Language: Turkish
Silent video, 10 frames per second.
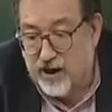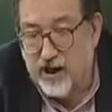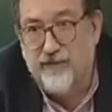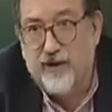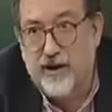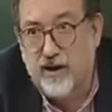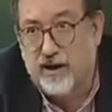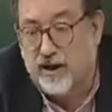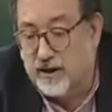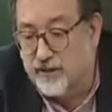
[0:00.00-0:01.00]

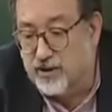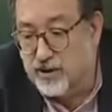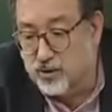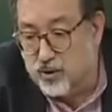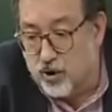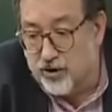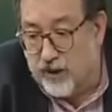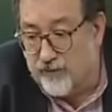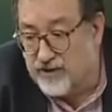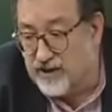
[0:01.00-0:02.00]
halifeliği kanımızın
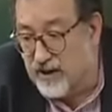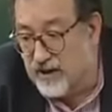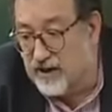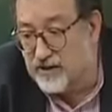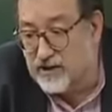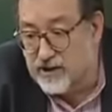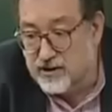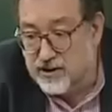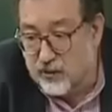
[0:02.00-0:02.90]
son damlasına kadar